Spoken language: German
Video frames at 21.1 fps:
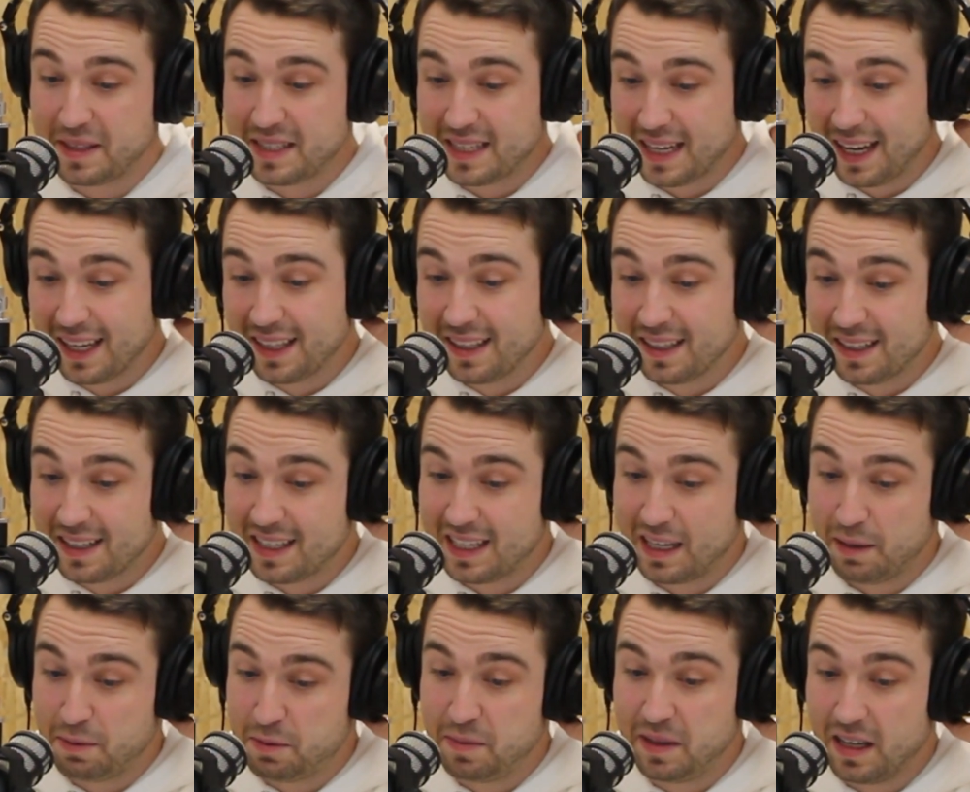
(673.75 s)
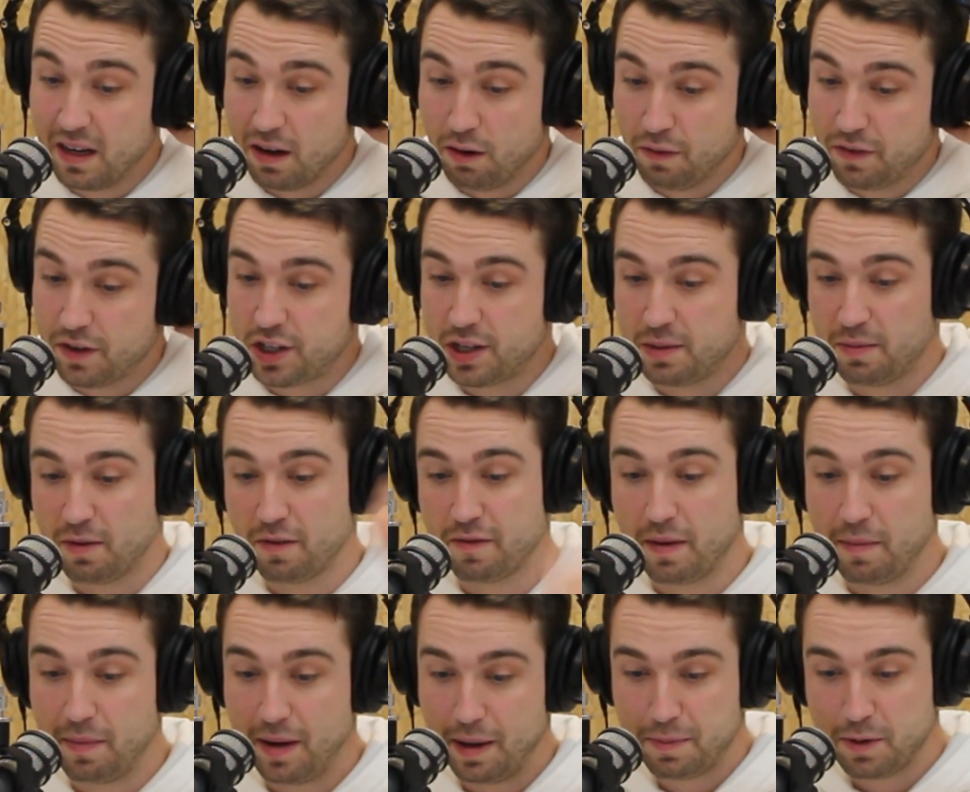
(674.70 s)
bezeichnet das, ich habe es mir hier aufgeschrieben auf
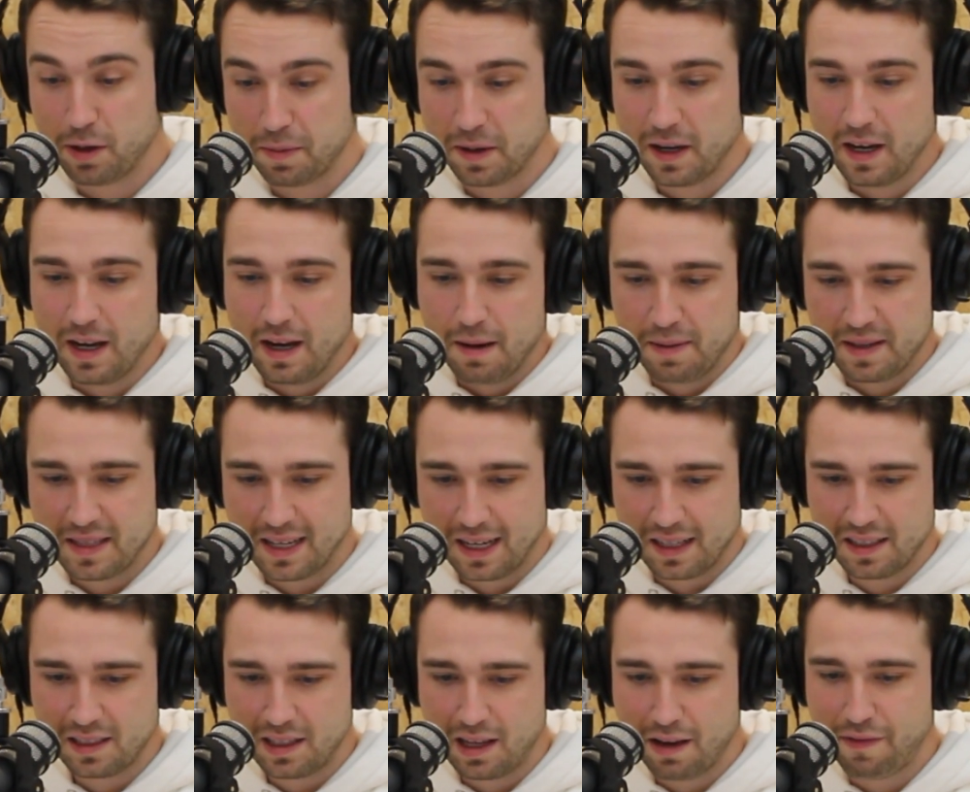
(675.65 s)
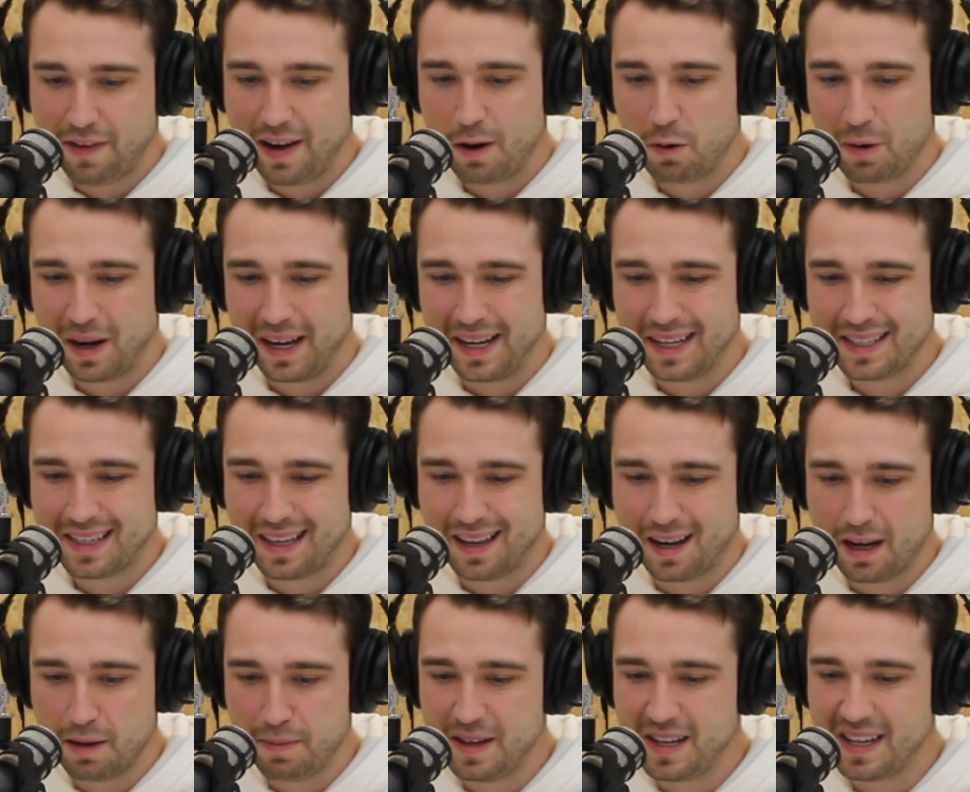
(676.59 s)
meinem Laptop, bezeichnet die Erfahrung eines
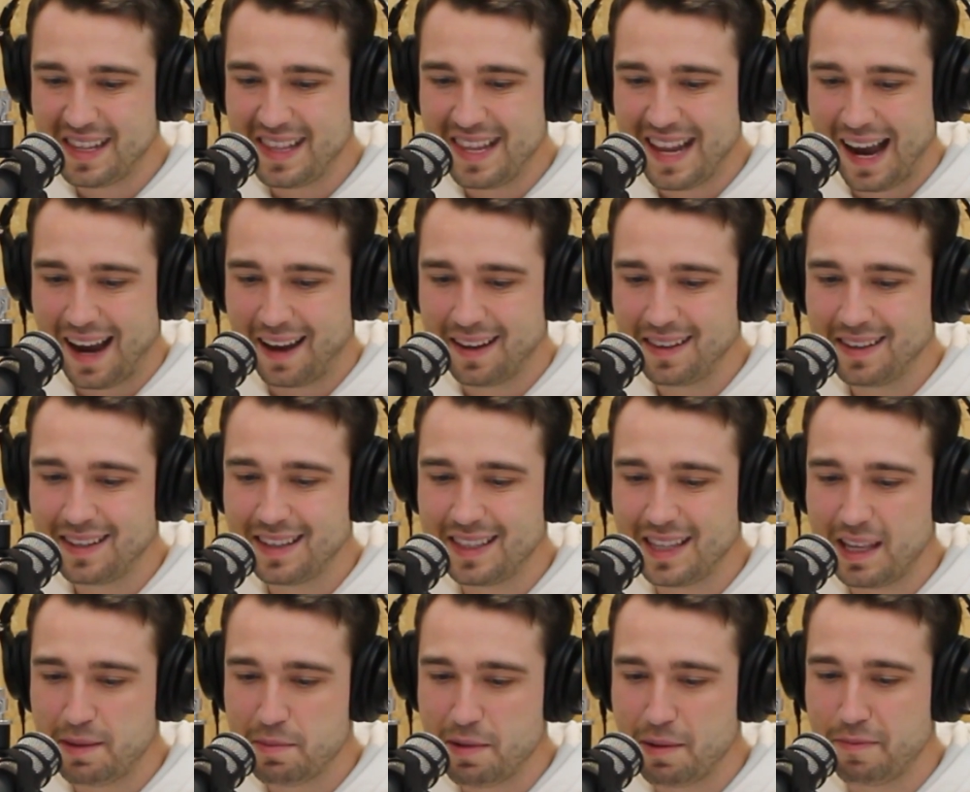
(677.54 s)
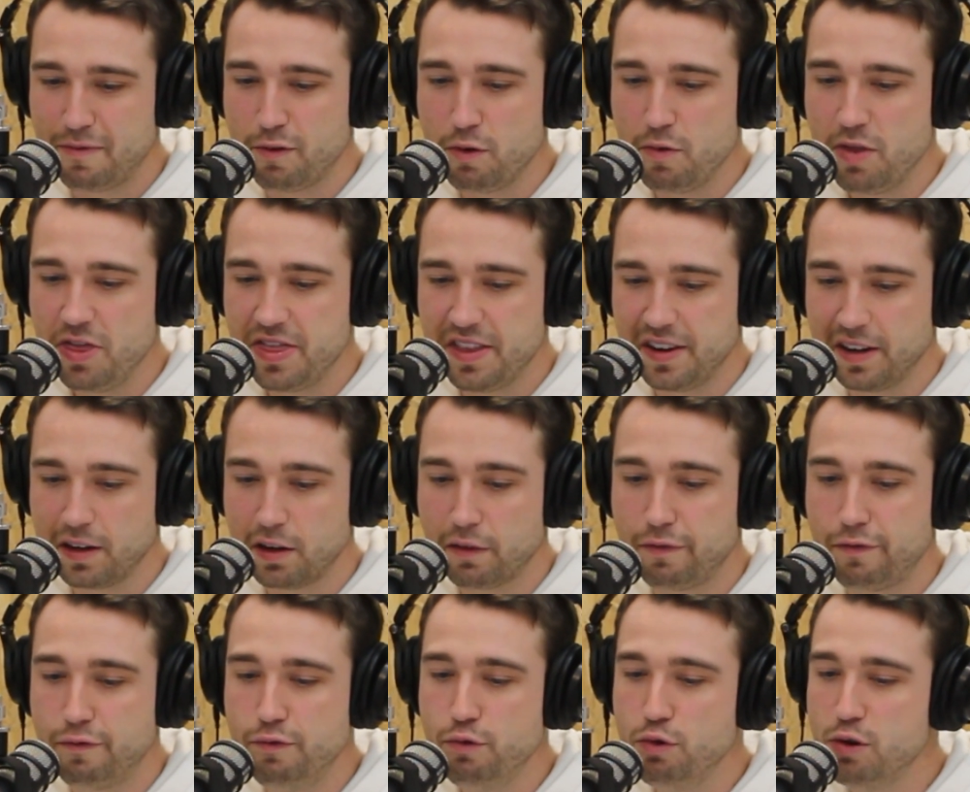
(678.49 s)
kribbelnden, angenehm empfundenen
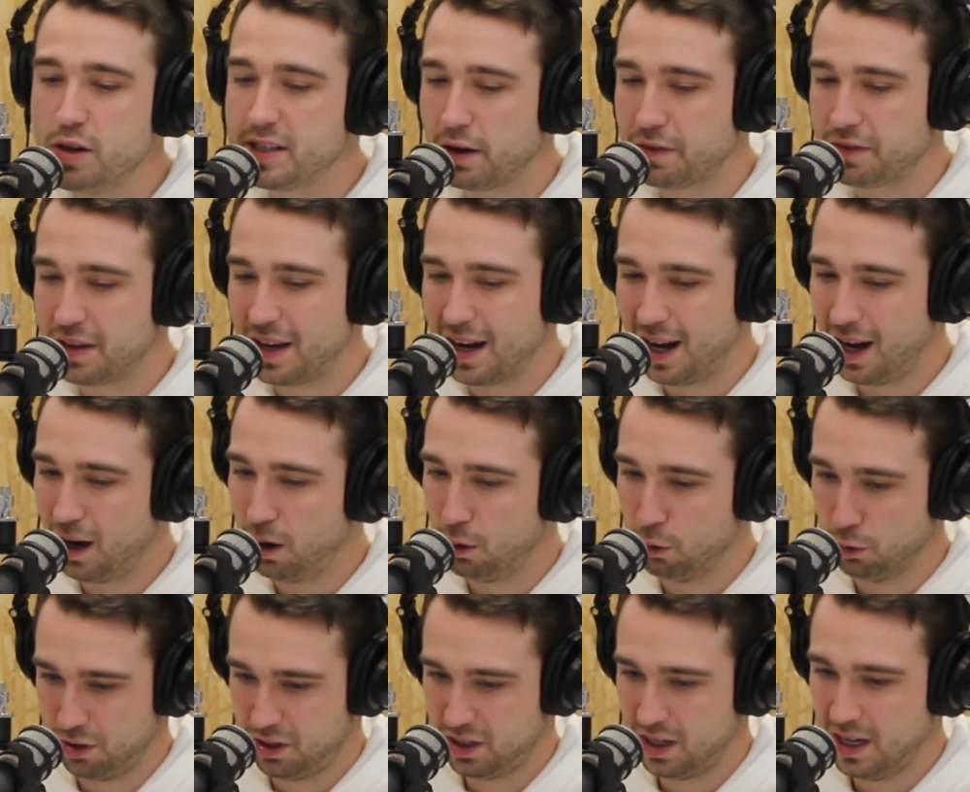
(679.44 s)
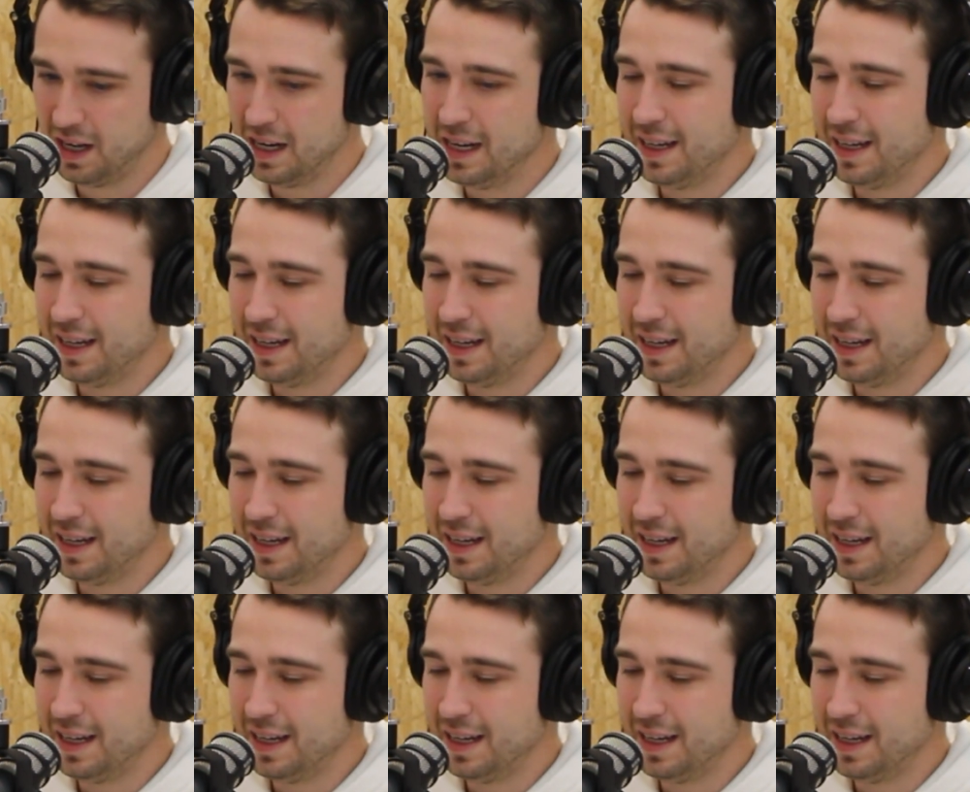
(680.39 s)
Gefühls auf der Haut.